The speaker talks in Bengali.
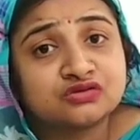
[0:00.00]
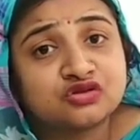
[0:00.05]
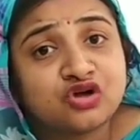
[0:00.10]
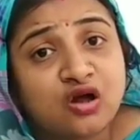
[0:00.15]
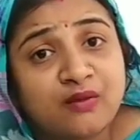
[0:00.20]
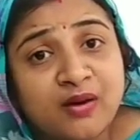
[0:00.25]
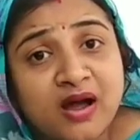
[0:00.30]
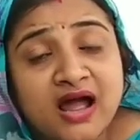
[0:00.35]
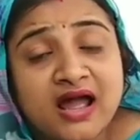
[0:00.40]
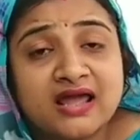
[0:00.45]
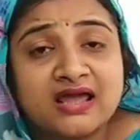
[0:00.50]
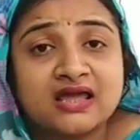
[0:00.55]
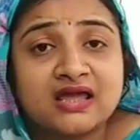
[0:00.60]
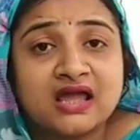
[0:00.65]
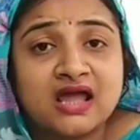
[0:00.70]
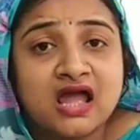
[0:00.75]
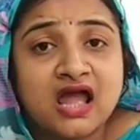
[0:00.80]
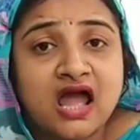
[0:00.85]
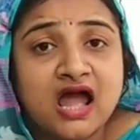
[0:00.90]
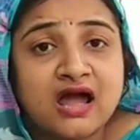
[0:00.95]
সবাই
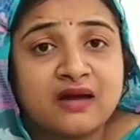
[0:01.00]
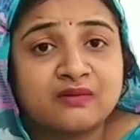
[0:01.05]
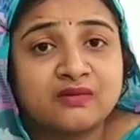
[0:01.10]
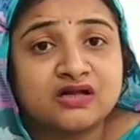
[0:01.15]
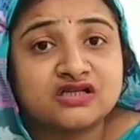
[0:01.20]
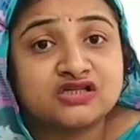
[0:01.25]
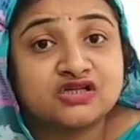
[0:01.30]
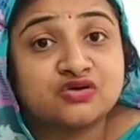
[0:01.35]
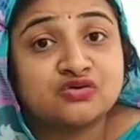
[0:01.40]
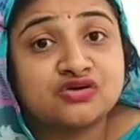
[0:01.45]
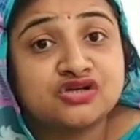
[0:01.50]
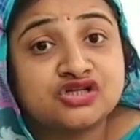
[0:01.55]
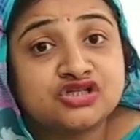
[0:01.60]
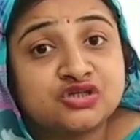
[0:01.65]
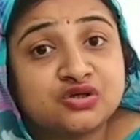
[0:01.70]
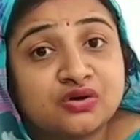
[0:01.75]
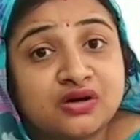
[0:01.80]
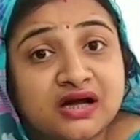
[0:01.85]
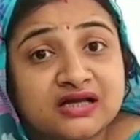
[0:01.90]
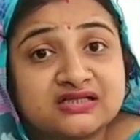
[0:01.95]
আমরা যেন
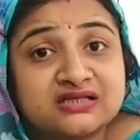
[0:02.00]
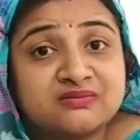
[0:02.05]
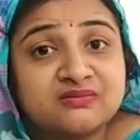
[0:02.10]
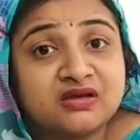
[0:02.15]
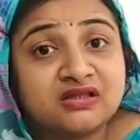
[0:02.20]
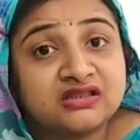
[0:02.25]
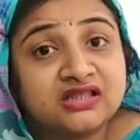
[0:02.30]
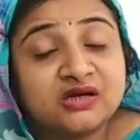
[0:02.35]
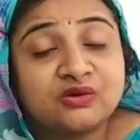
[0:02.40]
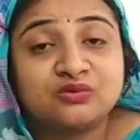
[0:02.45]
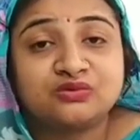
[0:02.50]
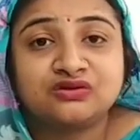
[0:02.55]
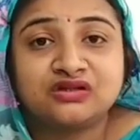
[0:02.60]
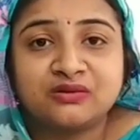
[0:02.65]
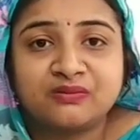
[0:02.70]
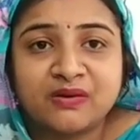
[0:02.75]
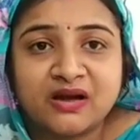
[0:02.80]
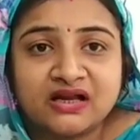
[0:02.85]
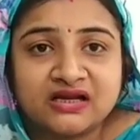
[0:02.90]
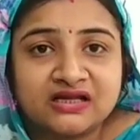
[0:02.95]
ইষ্ট কাজে মেতে
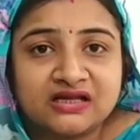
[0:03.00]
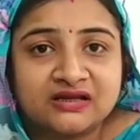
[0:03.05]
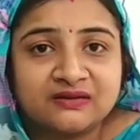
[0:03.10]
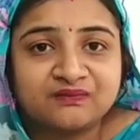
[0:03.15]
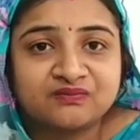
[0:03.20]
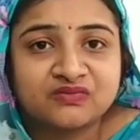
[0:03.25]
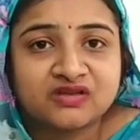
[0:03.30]
উঠতে পারি